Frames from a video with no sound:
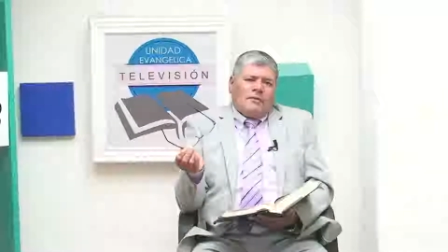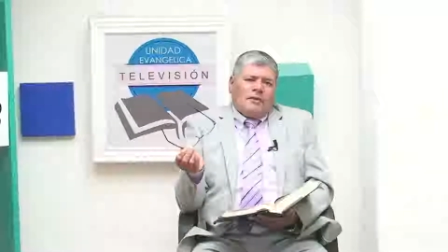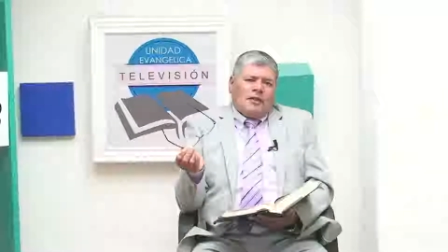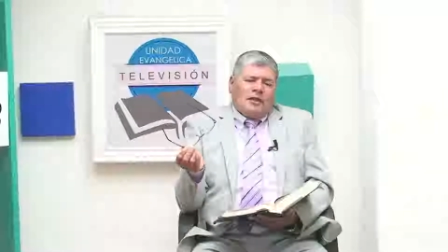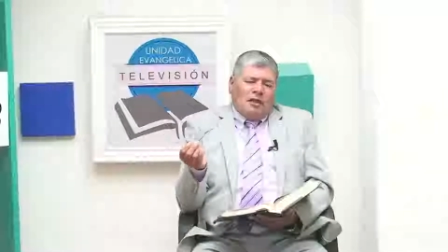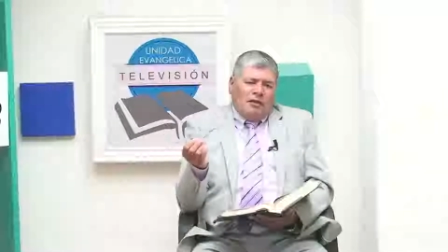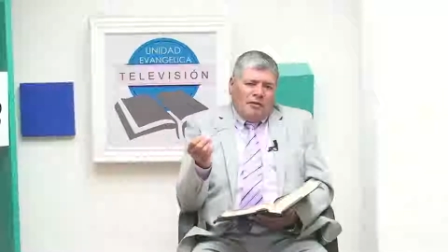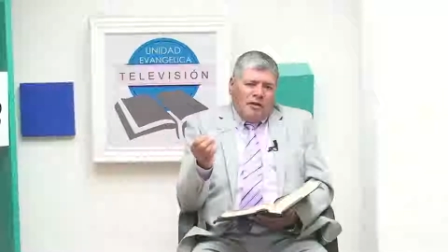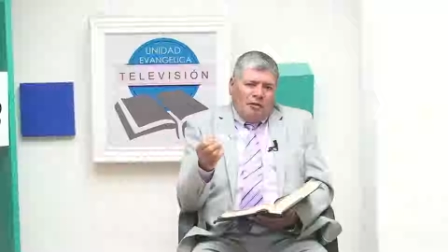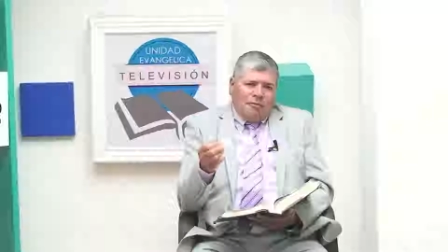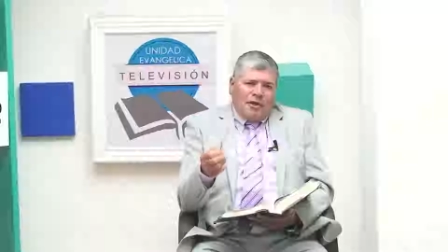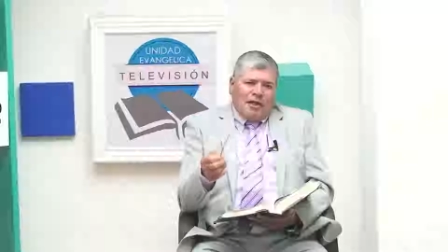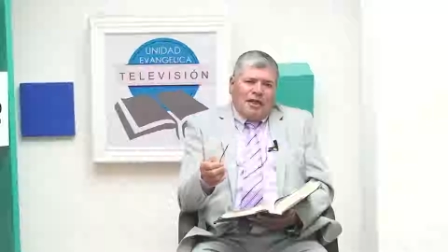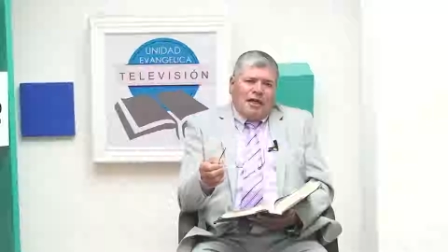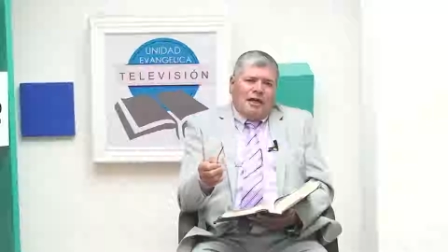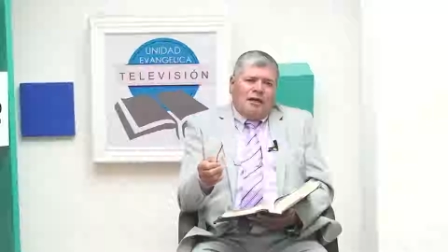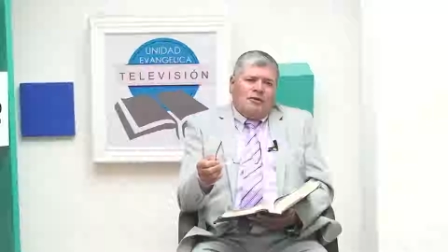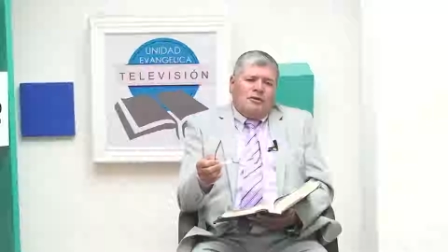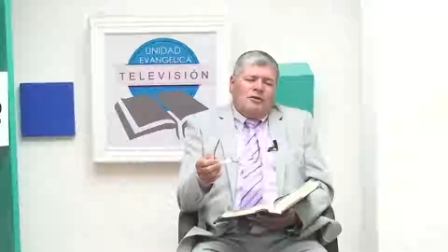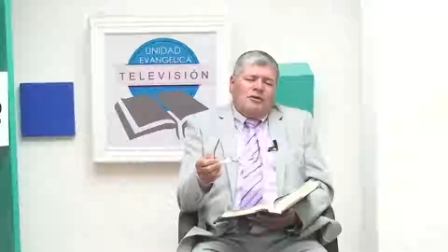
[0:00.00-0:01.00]
que había
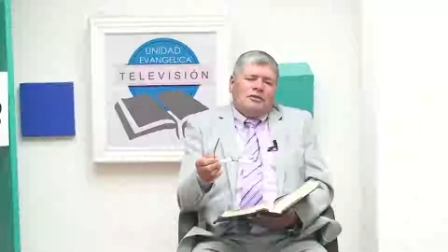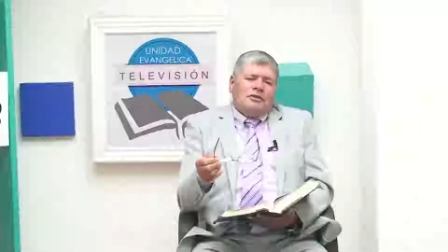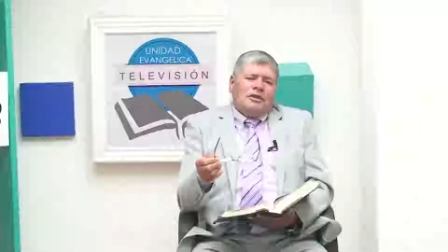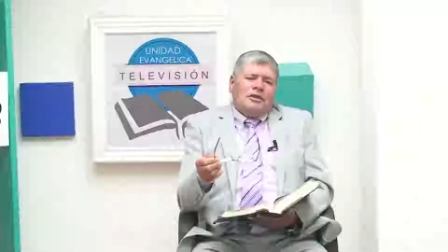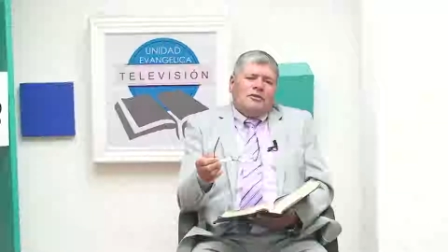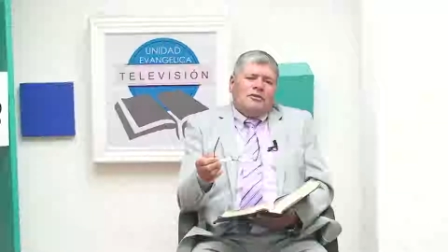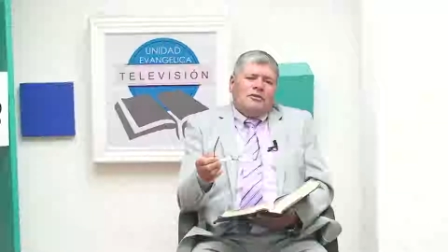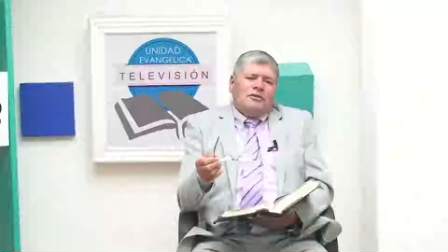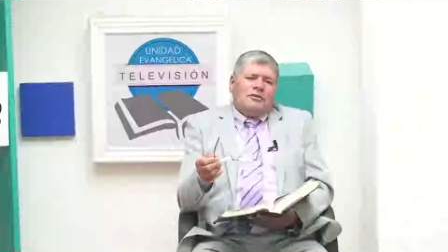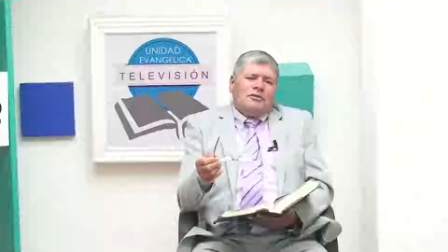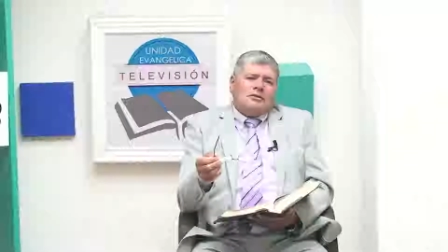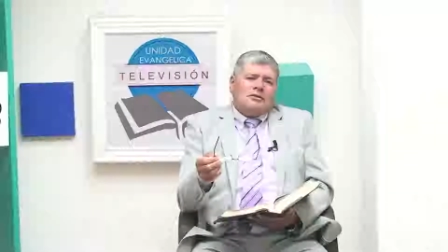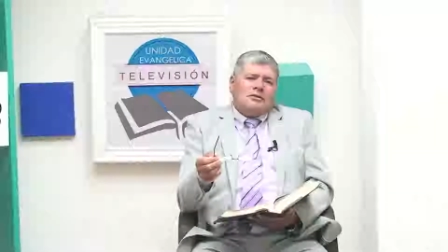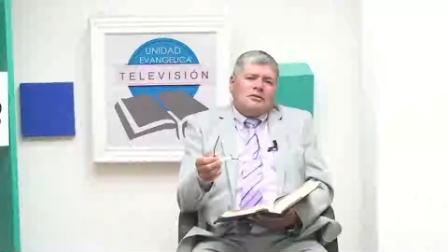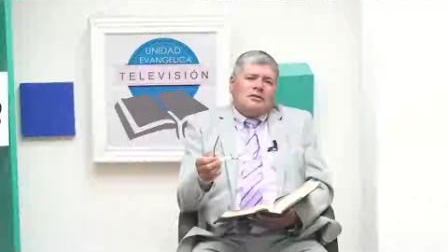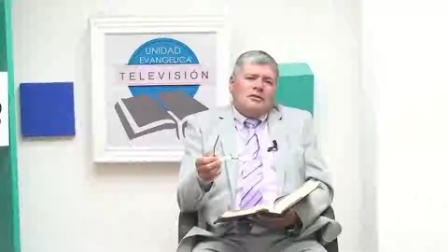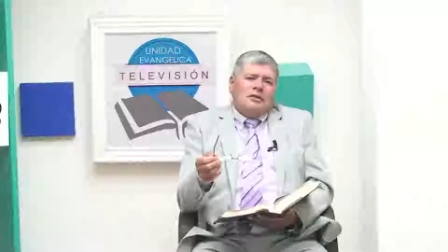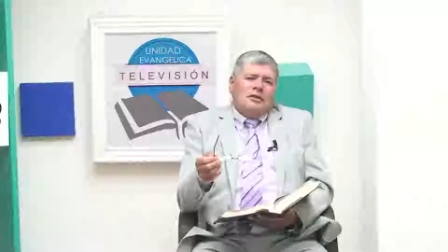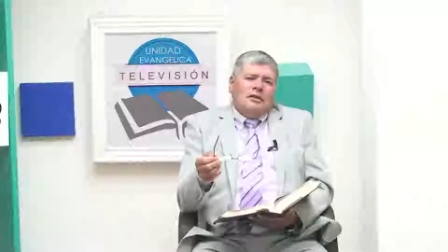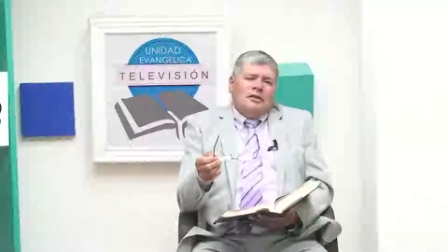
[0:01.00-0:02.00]
pecado contra Dios,
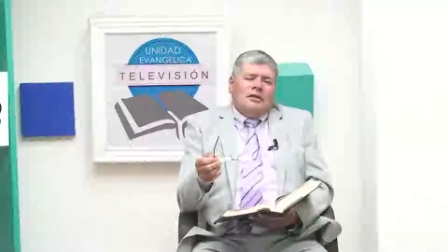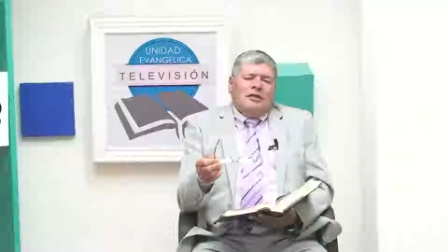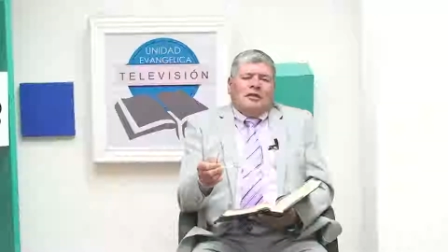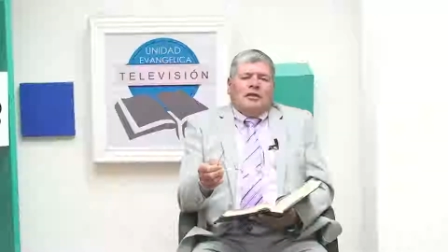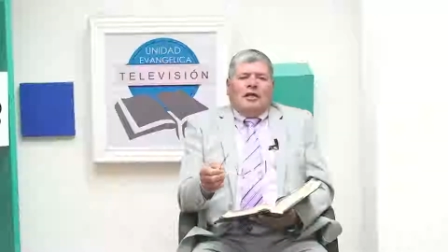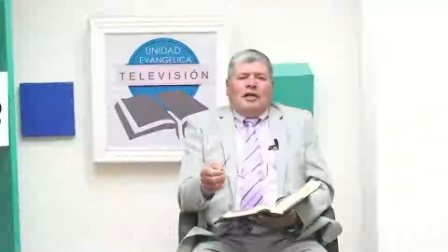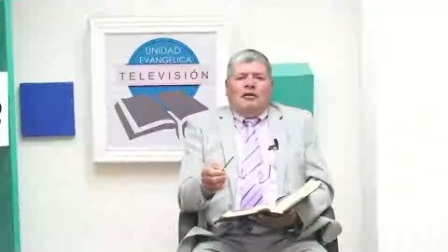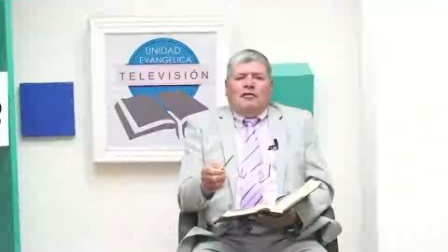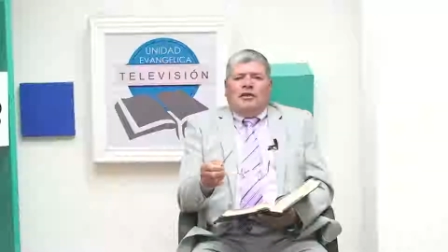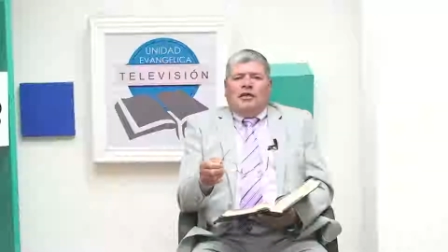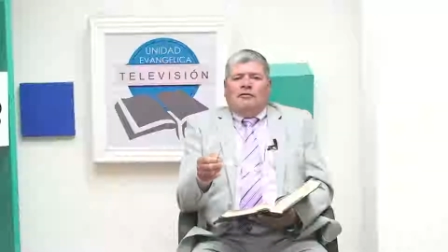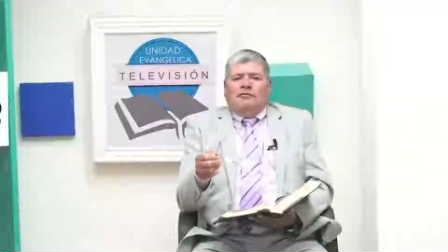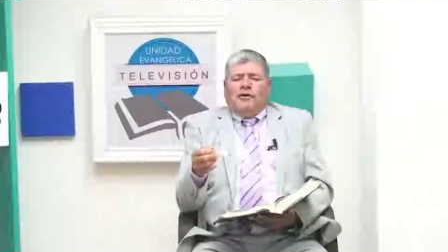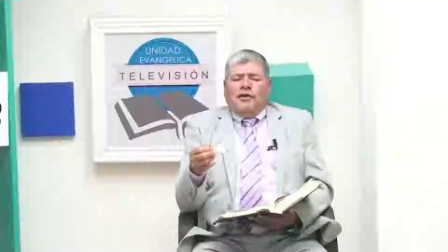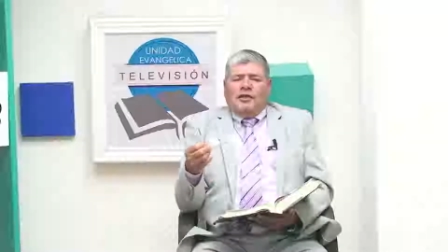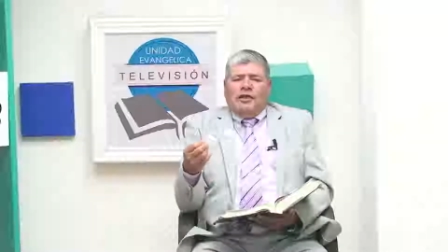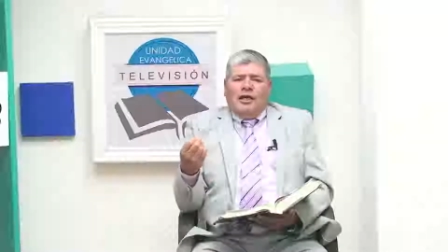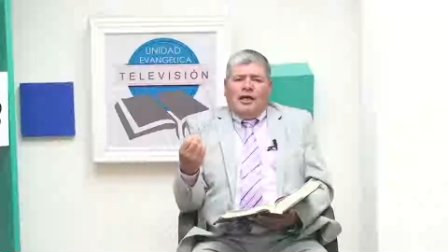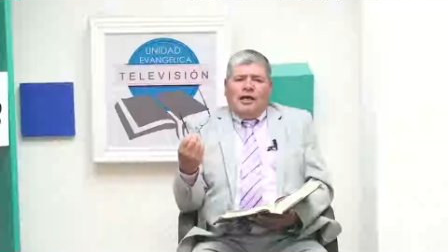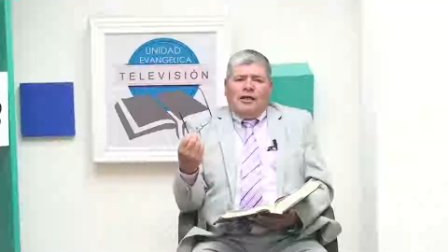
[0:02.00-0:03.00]
que le había
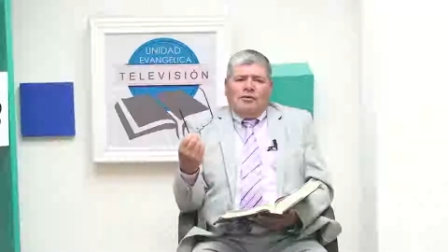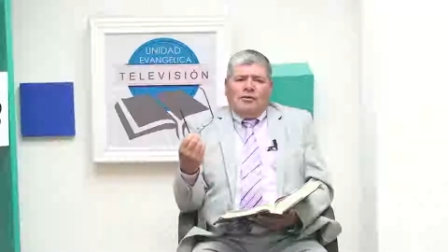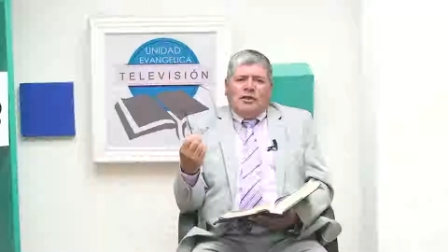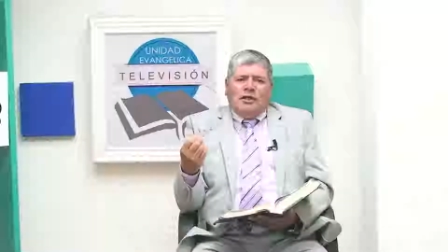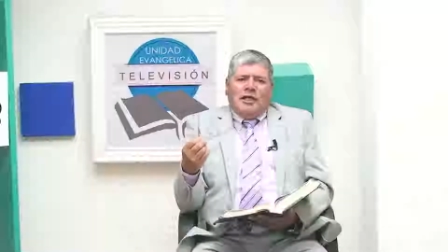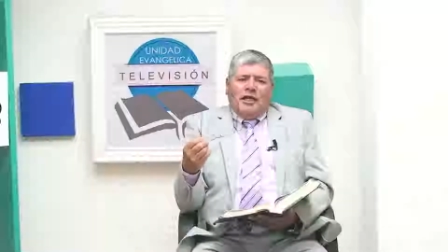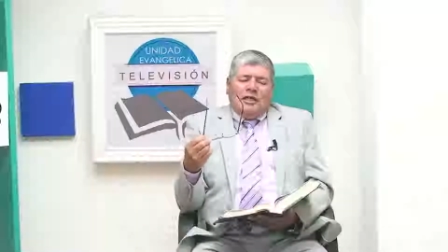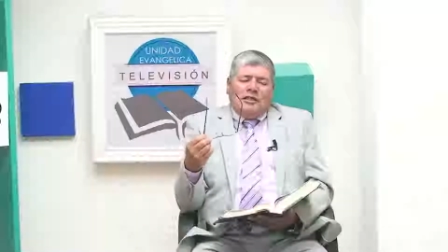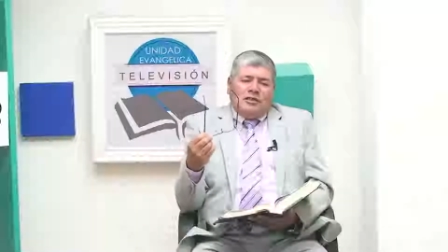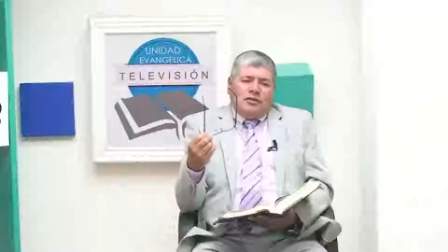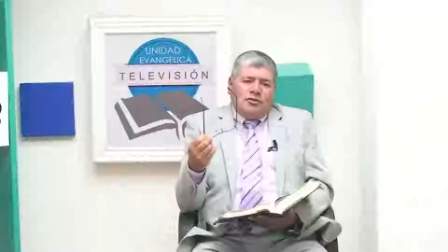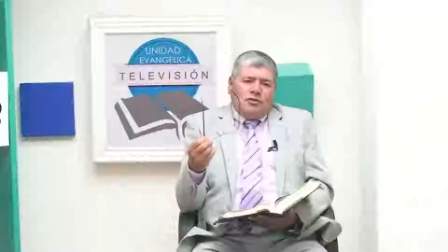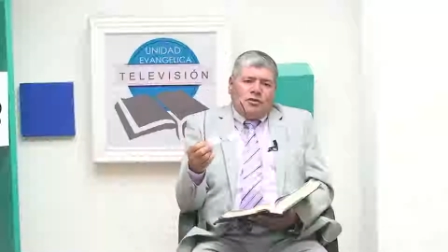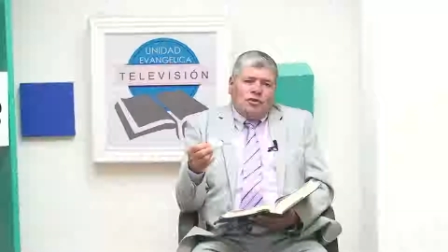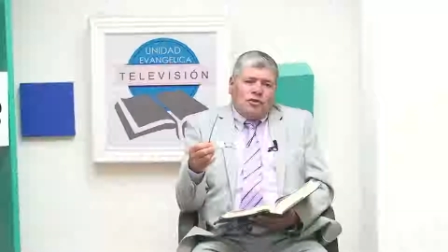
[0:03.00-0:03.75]
fallado y que la decisión